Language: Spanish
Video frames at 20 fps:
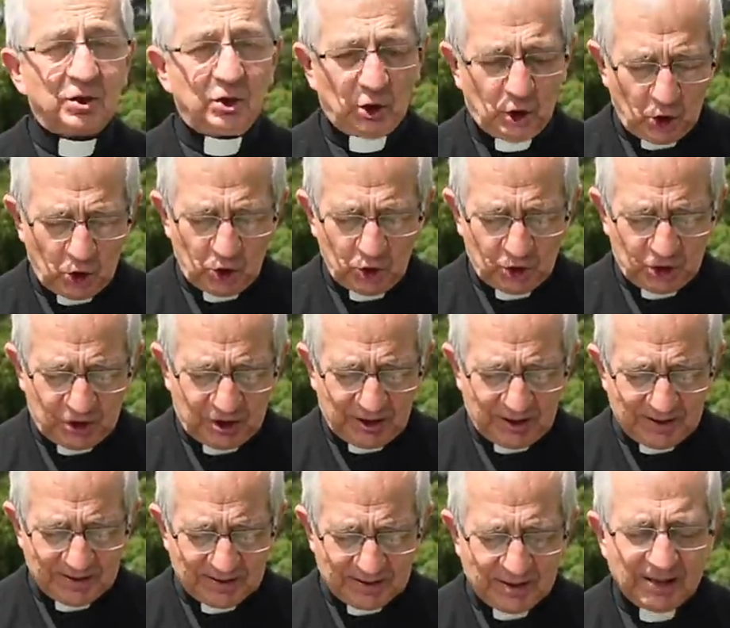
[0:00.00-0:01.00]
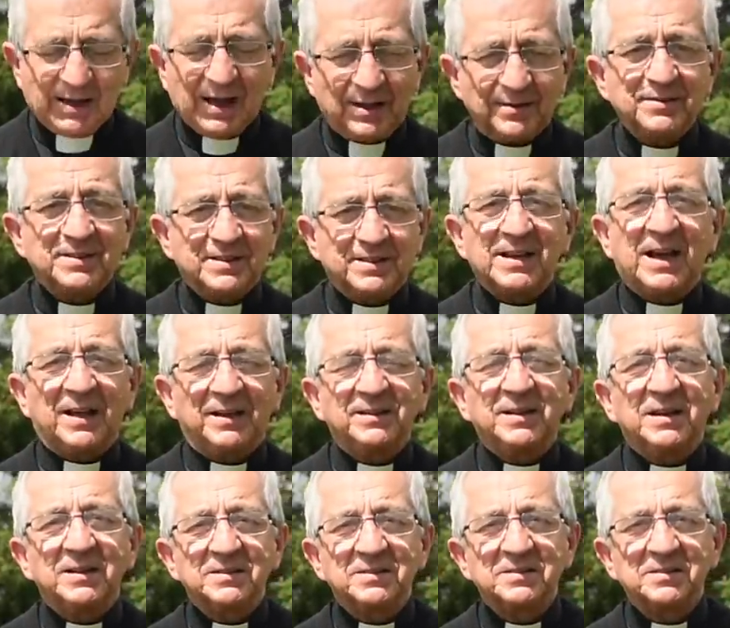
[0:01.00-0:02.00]
noches
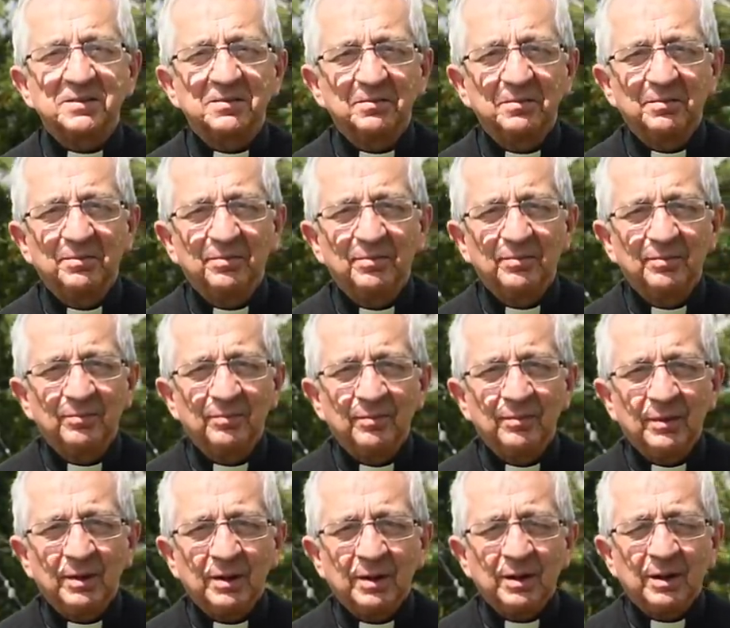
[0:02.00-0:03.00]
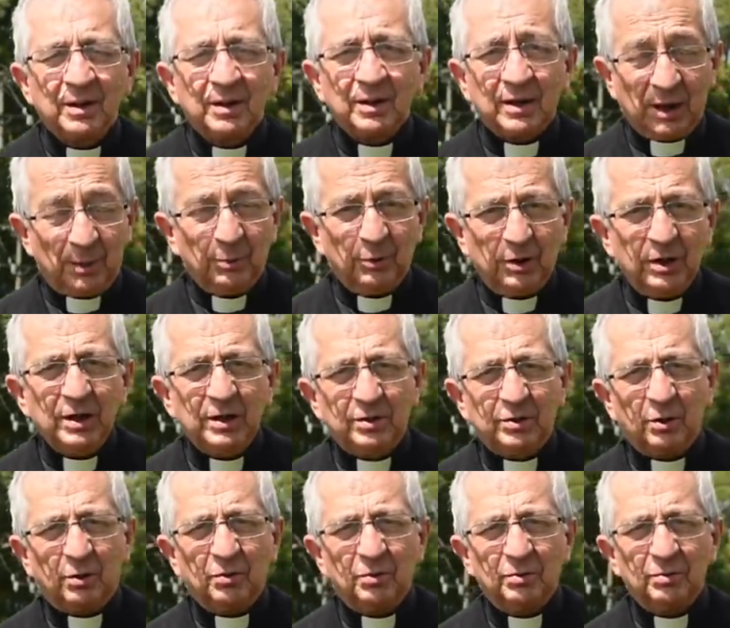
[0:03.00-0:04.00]
cansadas. Qué
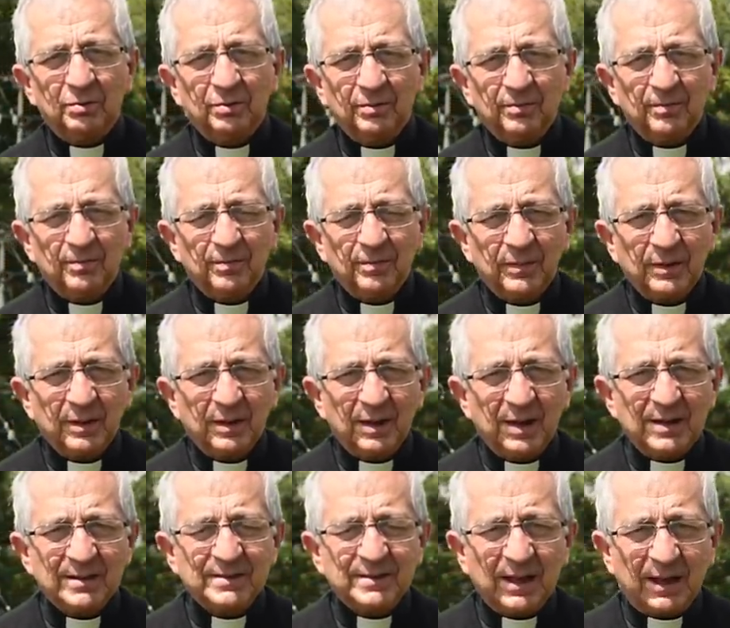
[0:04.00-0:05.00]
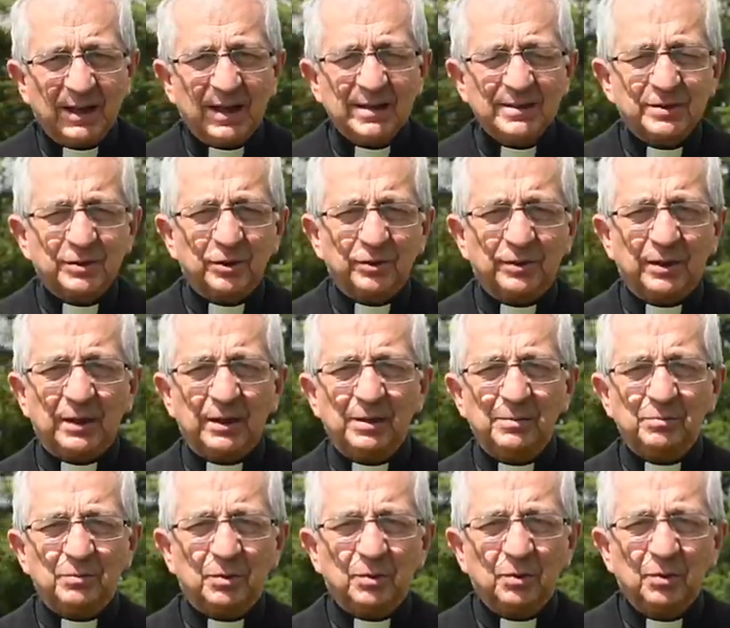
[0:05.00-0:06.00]
bonito este gesto del
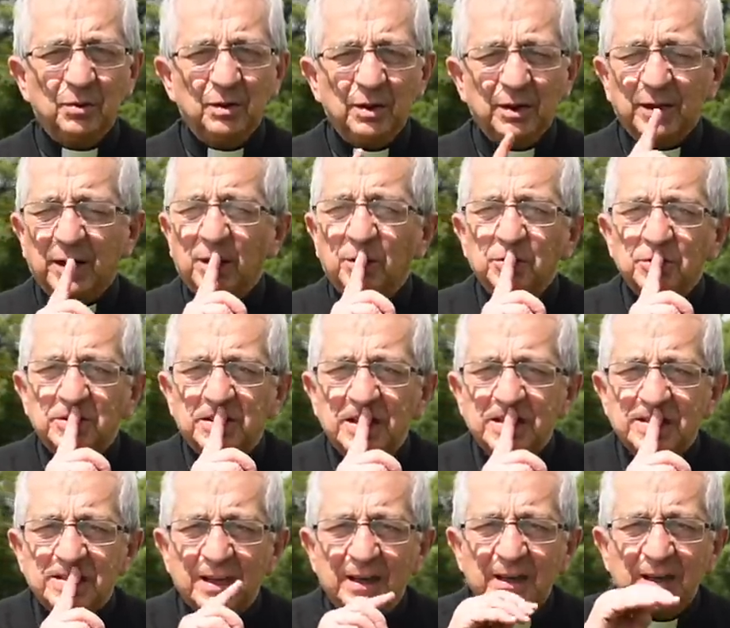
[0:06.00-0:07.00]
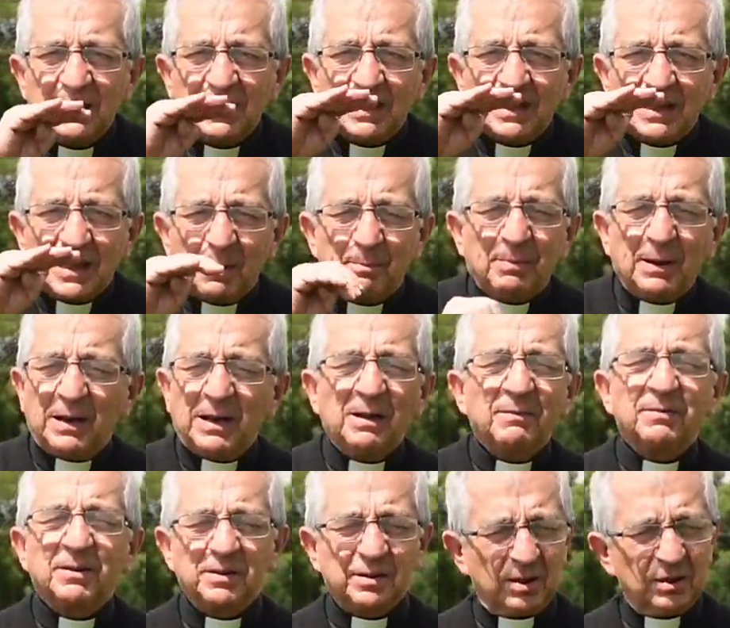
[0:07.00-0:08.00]
himno que nos dice la
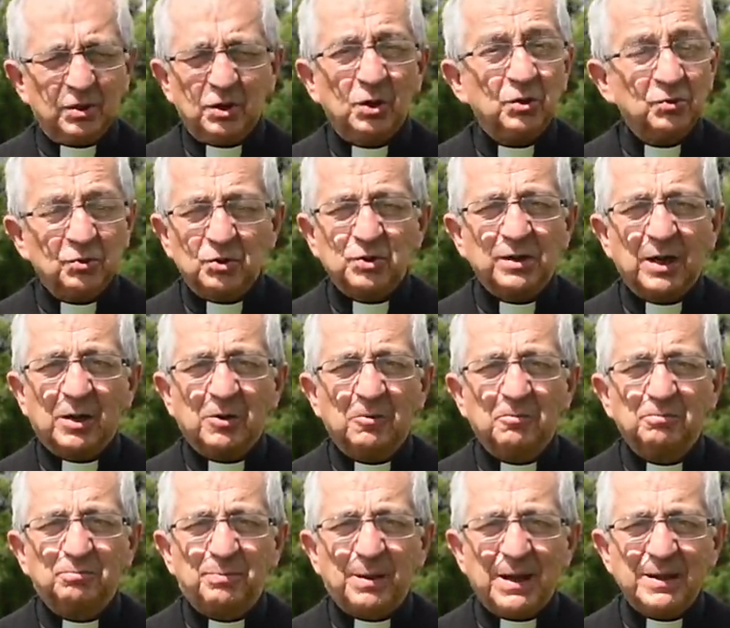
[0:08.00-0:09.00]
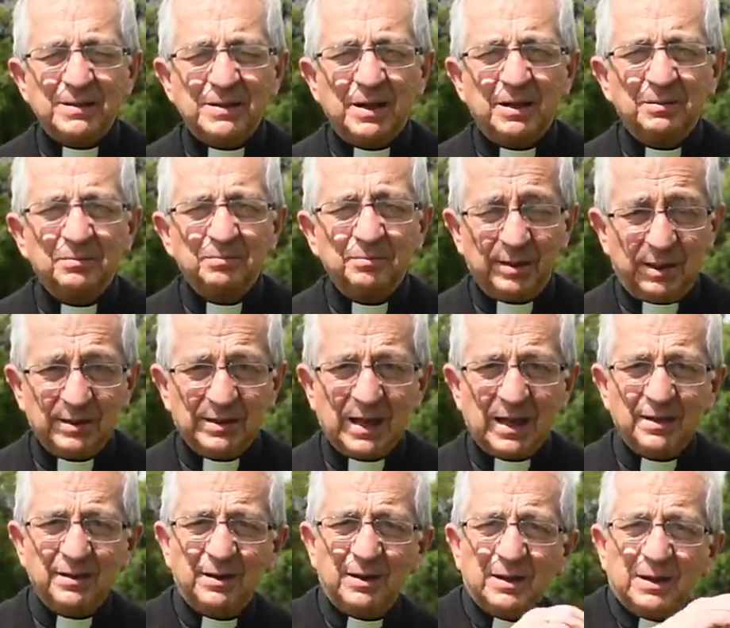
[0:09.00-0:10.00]
palabra de Dios nos acompaña,
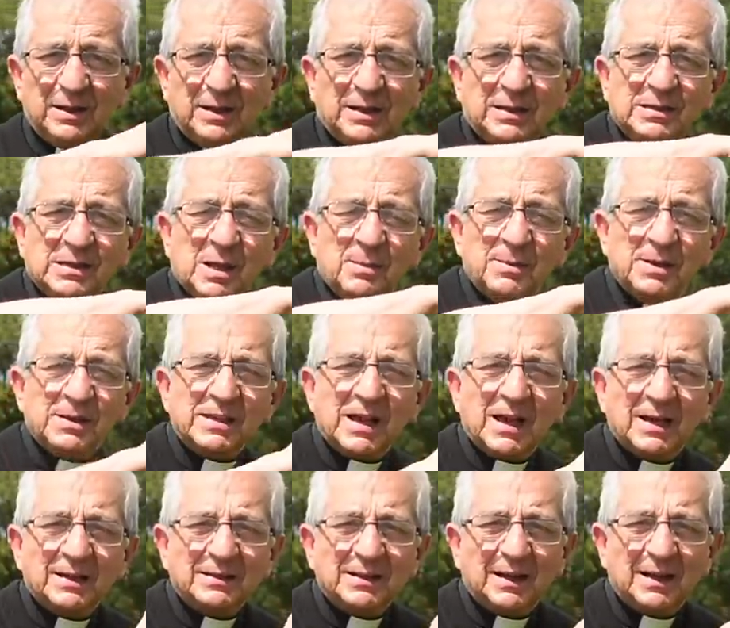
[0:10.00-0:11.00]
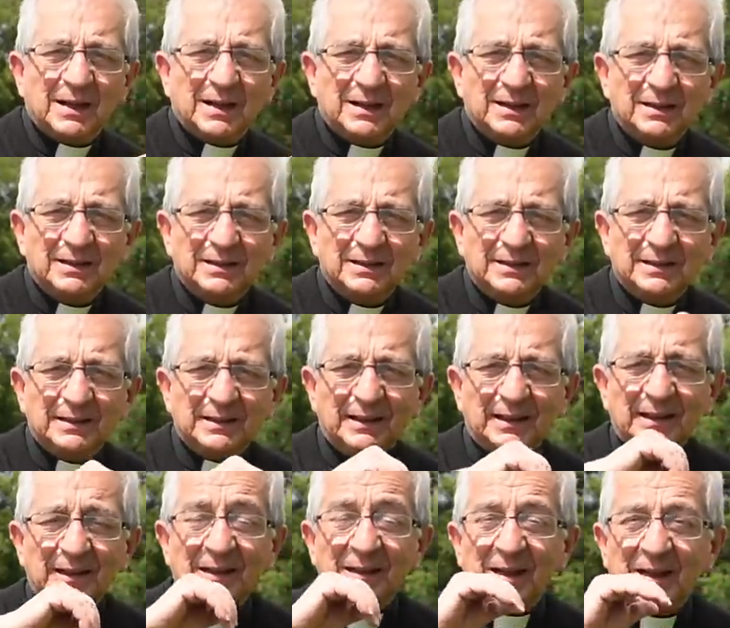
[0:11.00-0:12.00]
¿verdad? En la mañana,
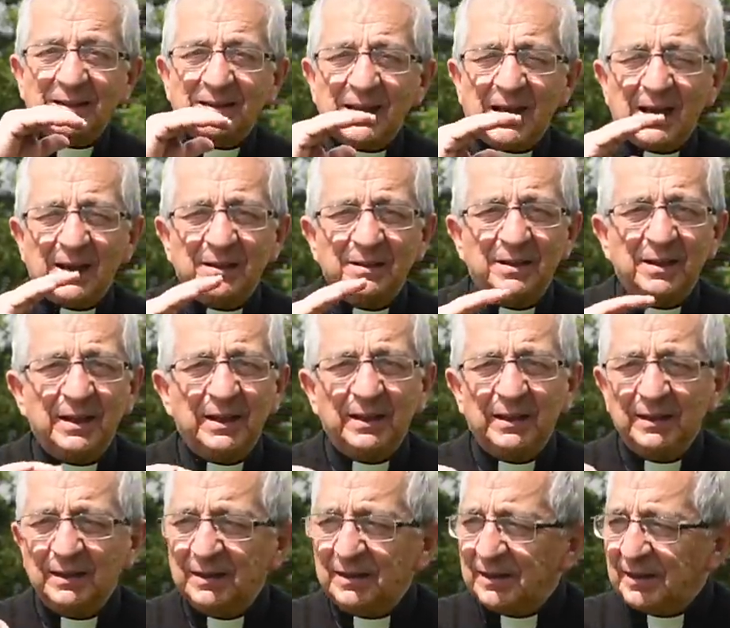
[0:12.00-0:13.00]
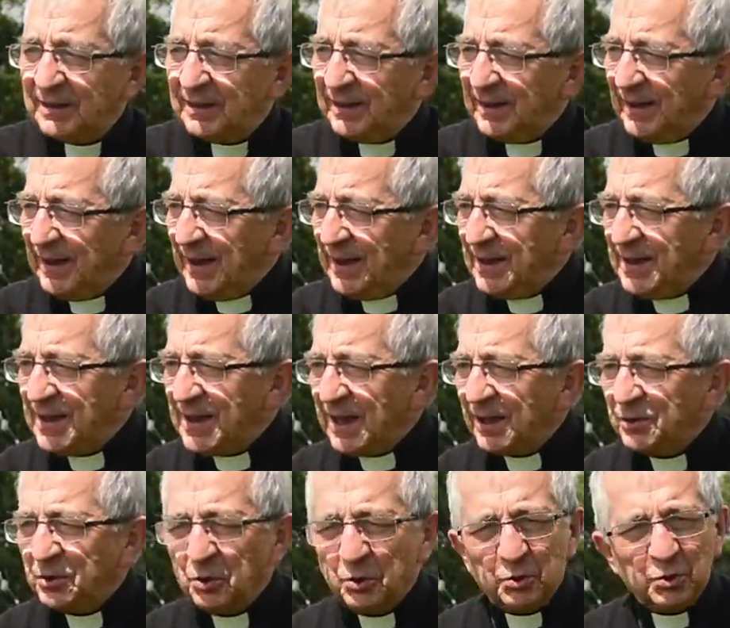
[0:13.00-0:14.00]
en la tarde, en
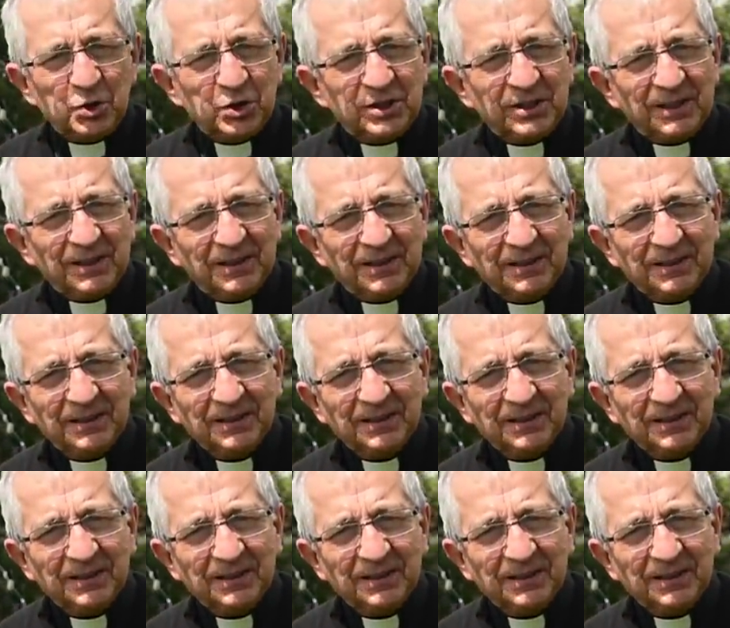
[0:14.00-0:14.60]
la noche,